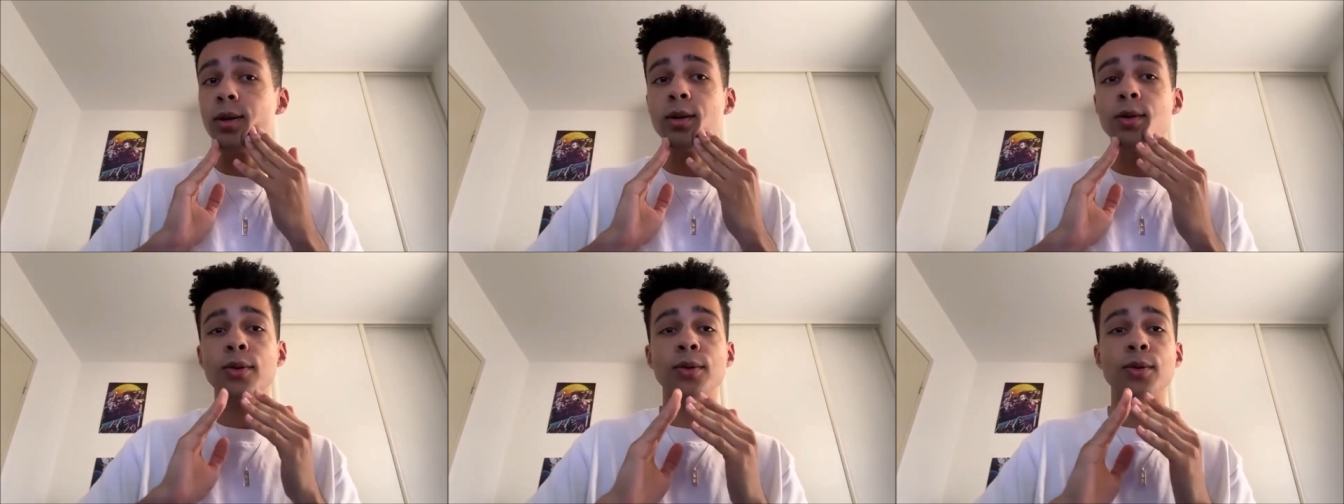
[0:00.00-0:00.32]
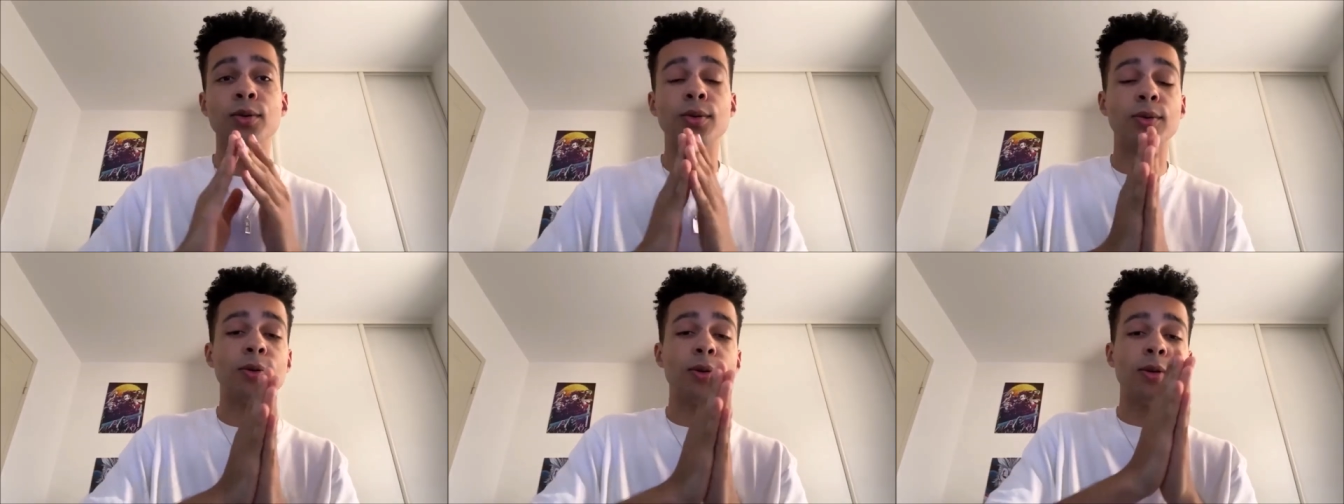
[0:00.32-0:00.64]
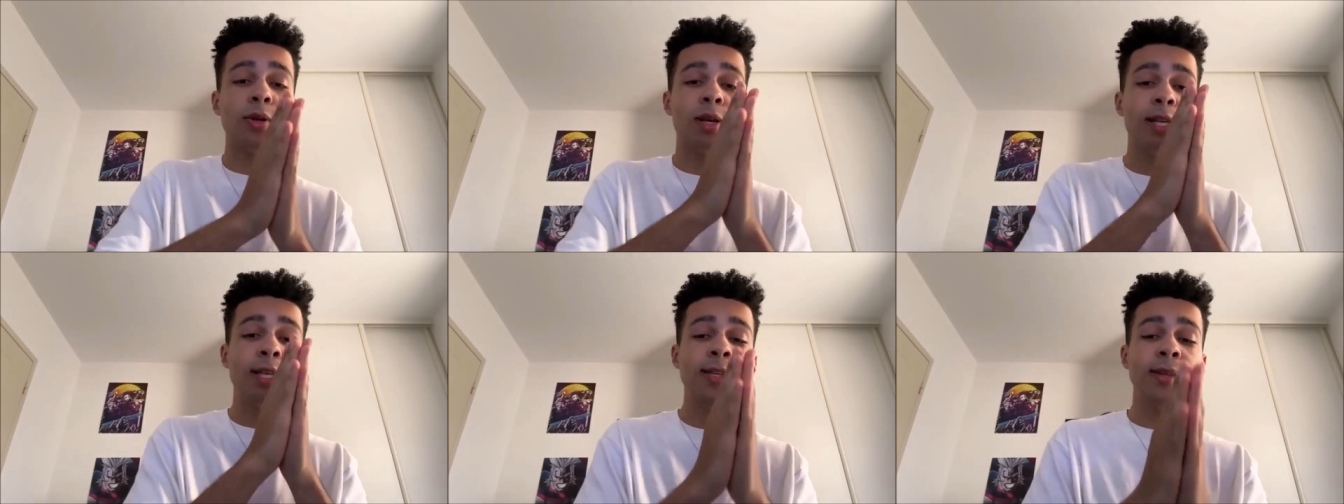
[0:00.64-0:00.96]
euh,
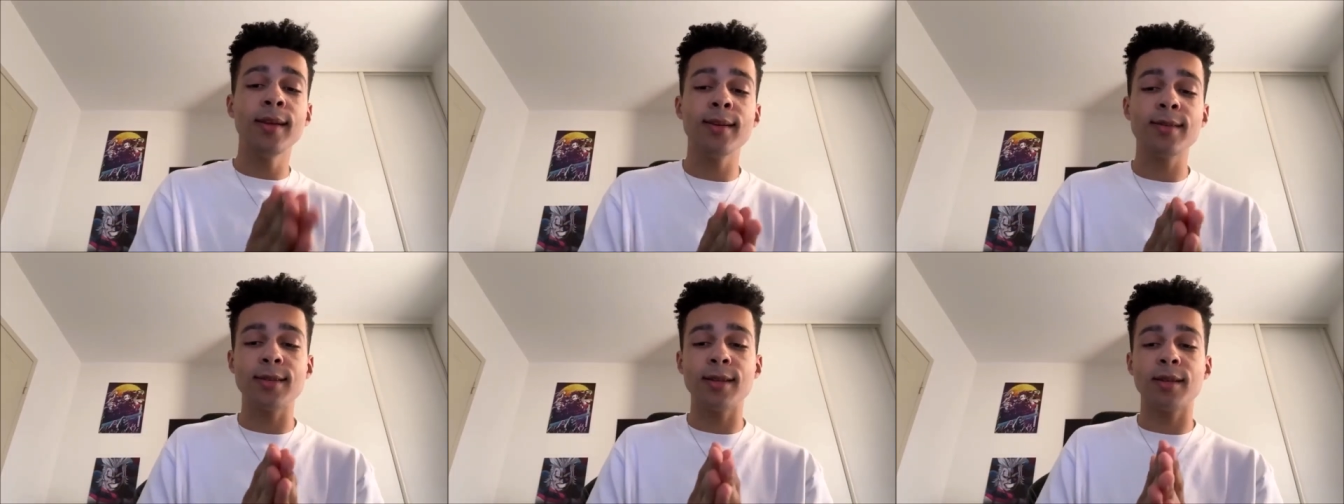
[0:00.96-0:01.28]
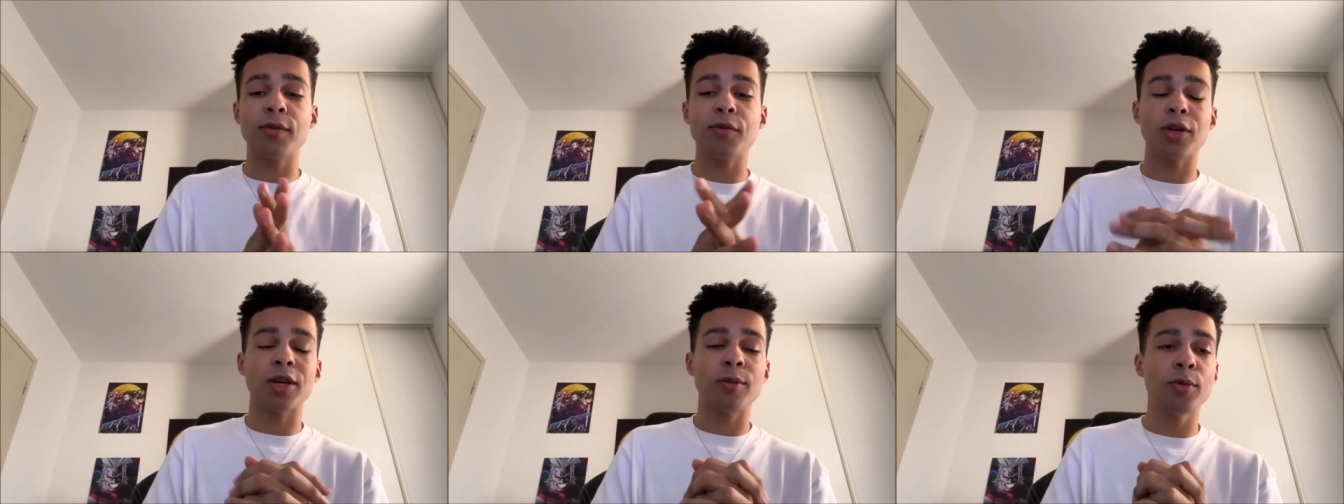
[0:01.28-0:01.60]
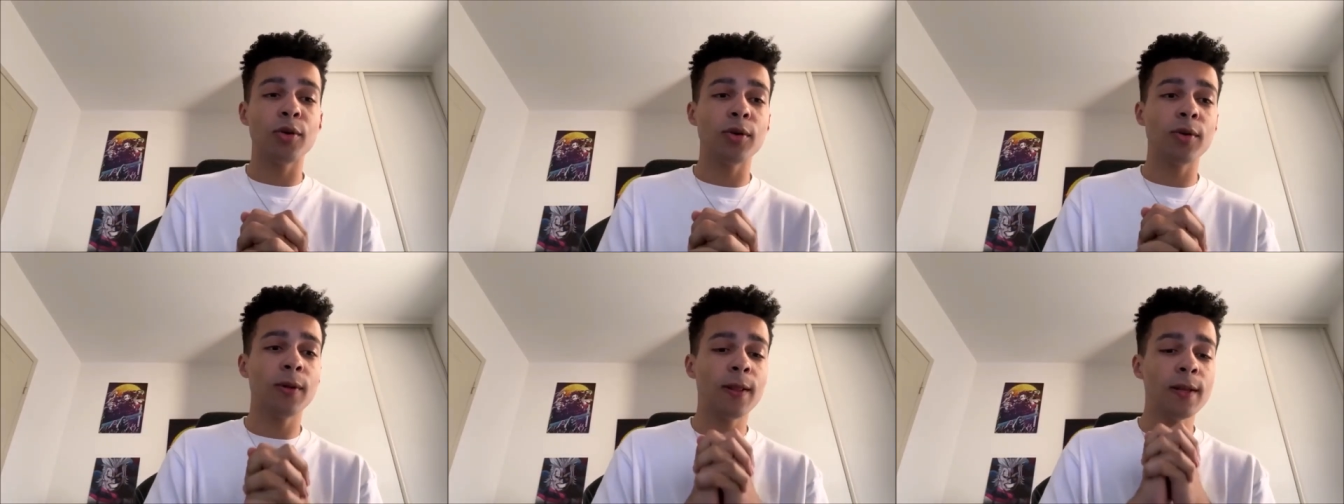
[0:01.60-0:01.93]
L'idée, c'était
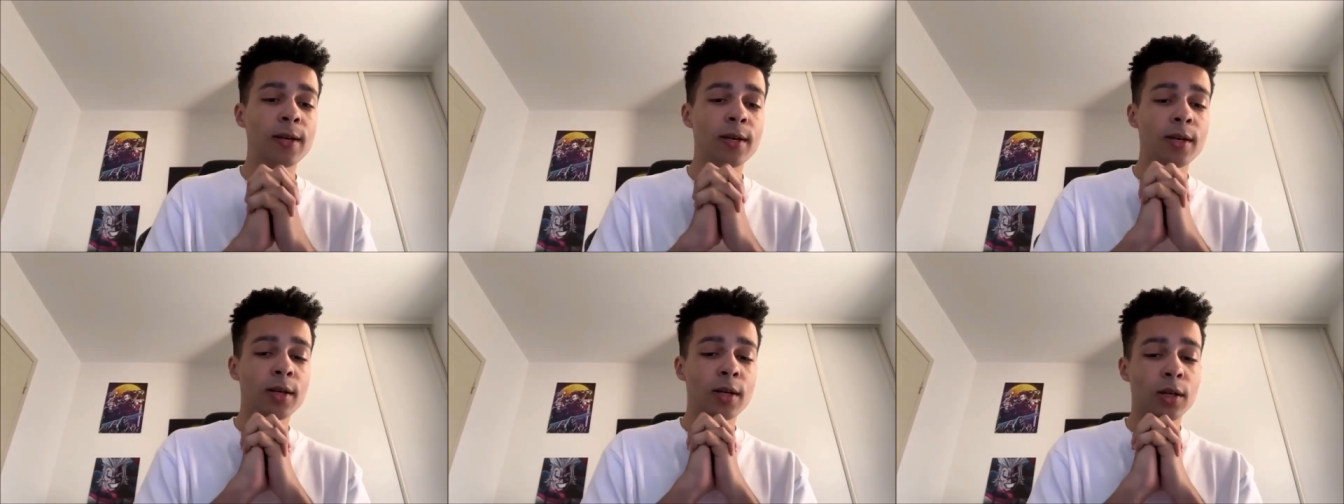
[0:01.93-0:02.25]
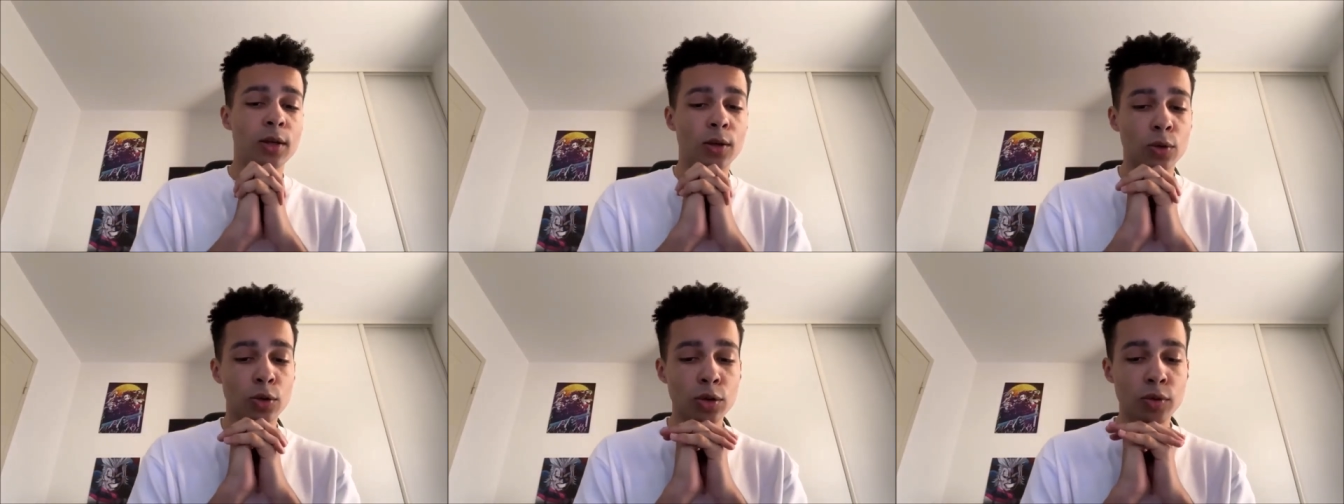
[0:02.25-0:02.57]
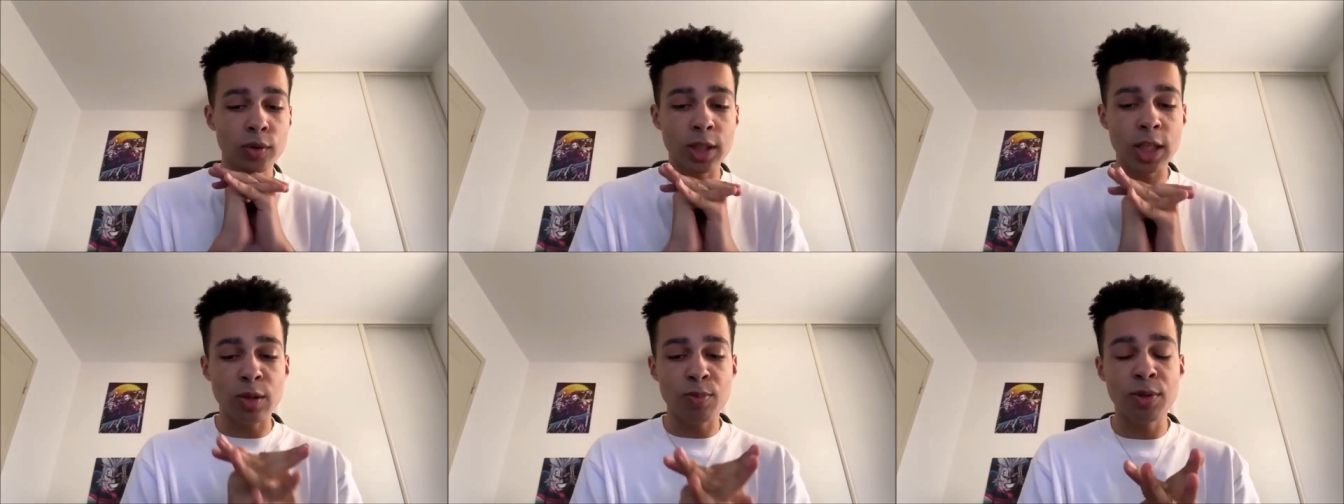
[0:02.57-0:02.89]
vraiment. En gros, je
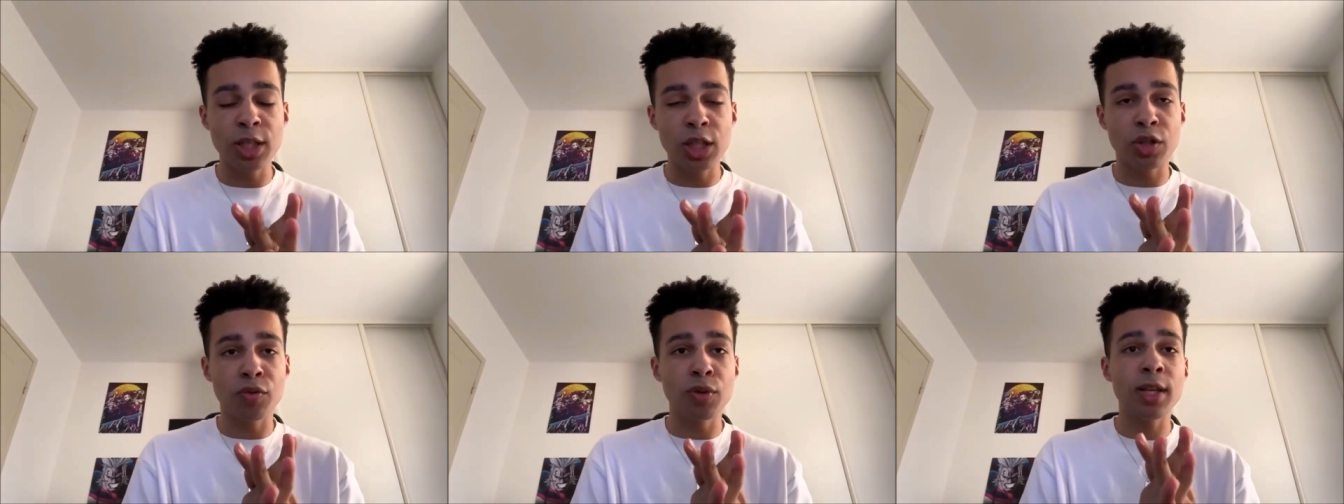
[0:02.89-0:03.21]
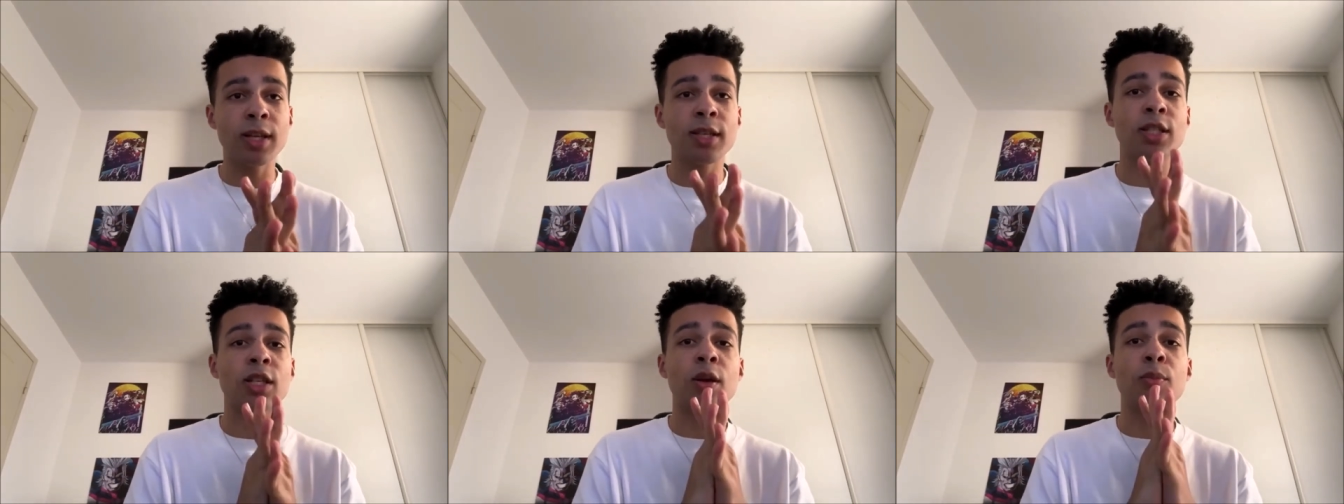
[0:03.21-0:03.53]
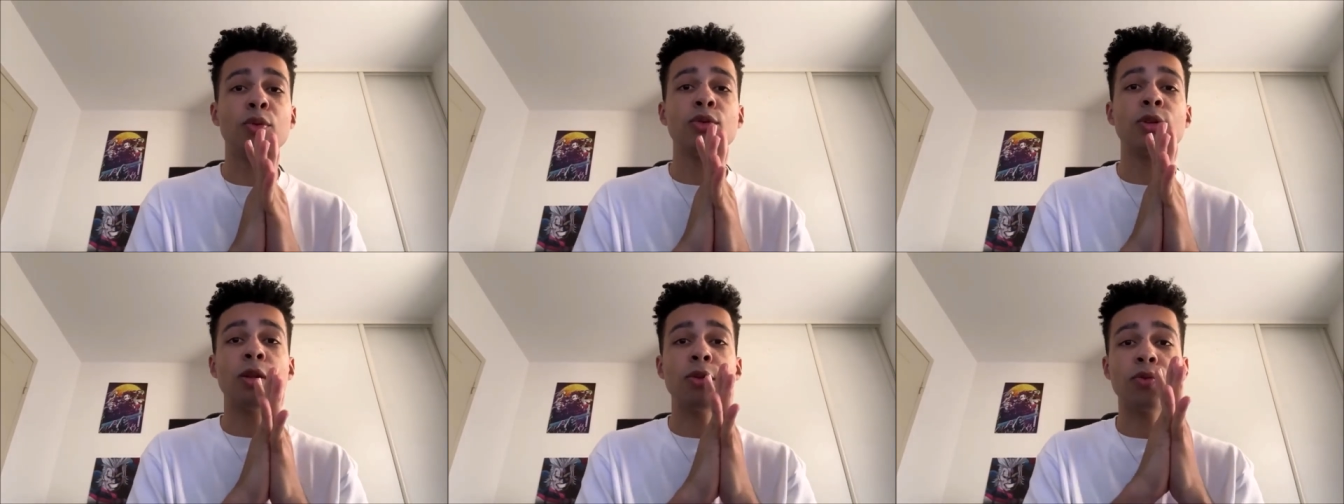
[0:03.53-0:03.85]
vous explique, je voulais, j'avais
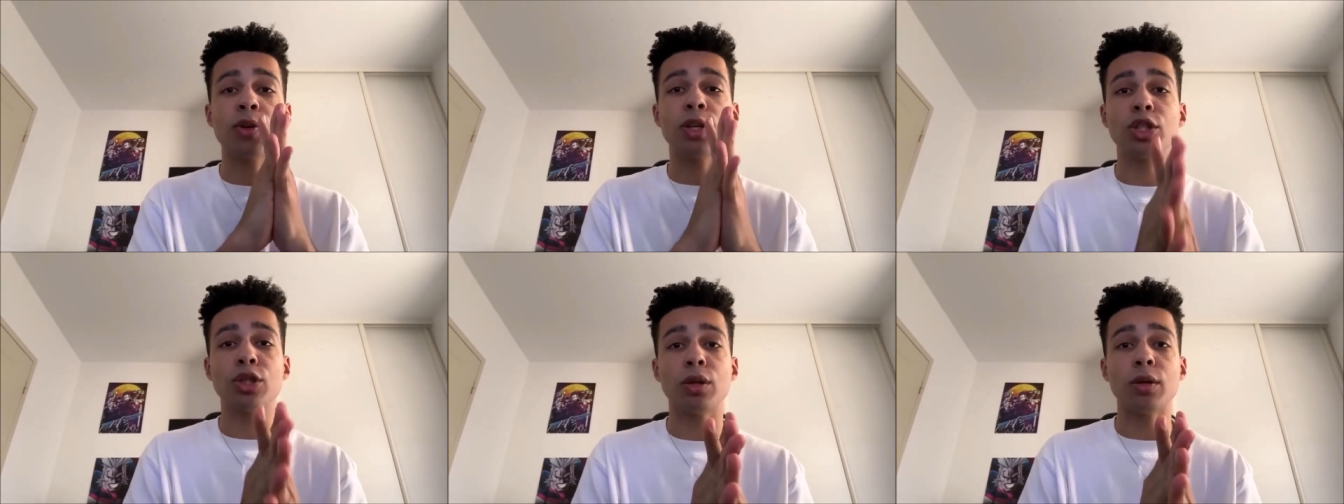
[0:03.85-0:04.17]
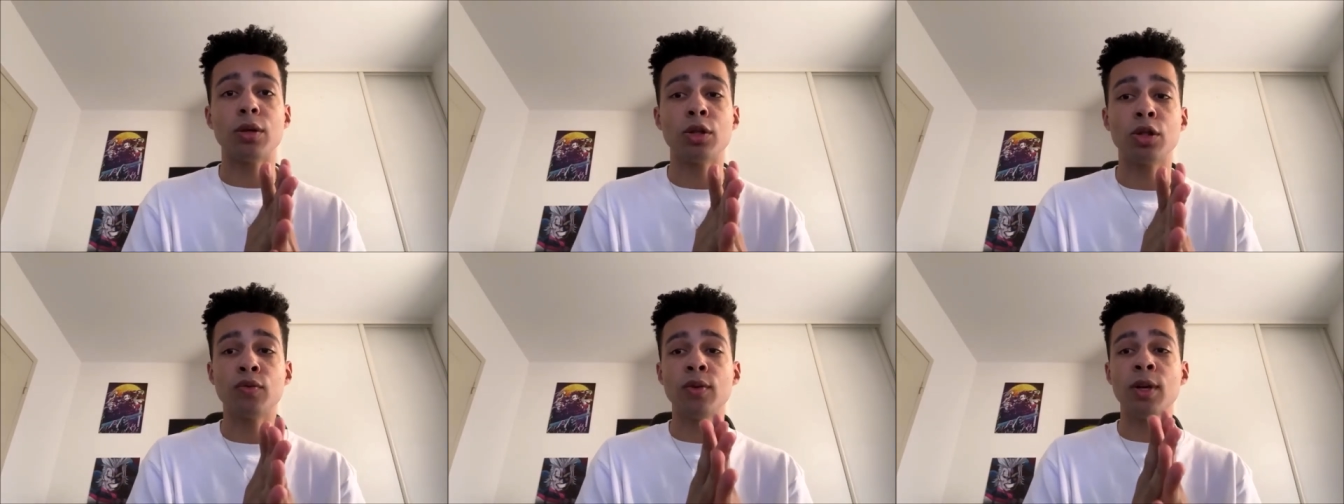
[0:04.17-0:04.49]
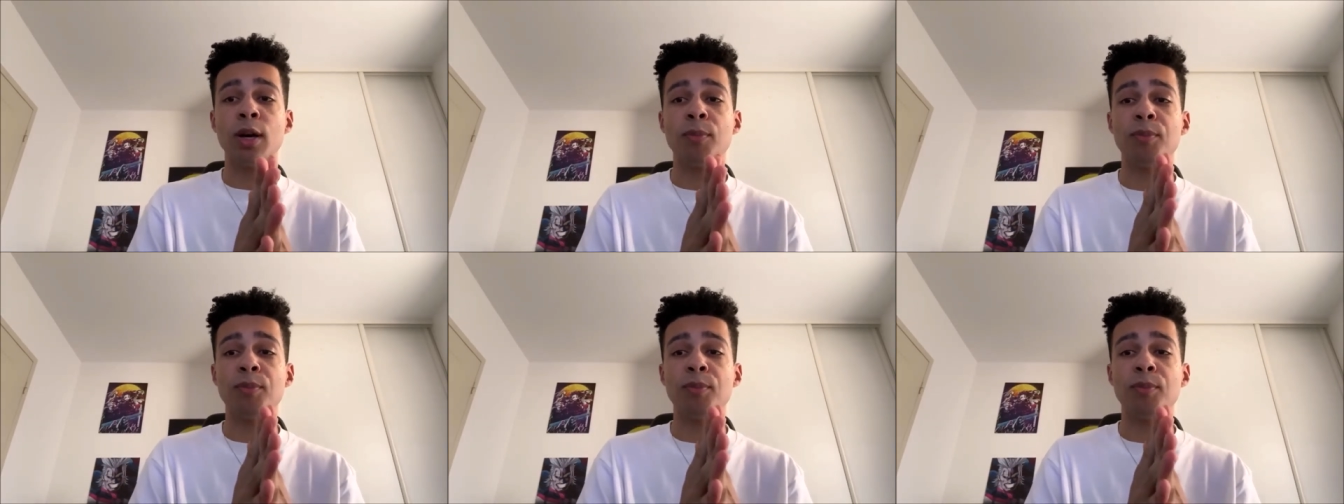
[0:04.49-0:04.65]
besoin de fraîcheur. Je voulais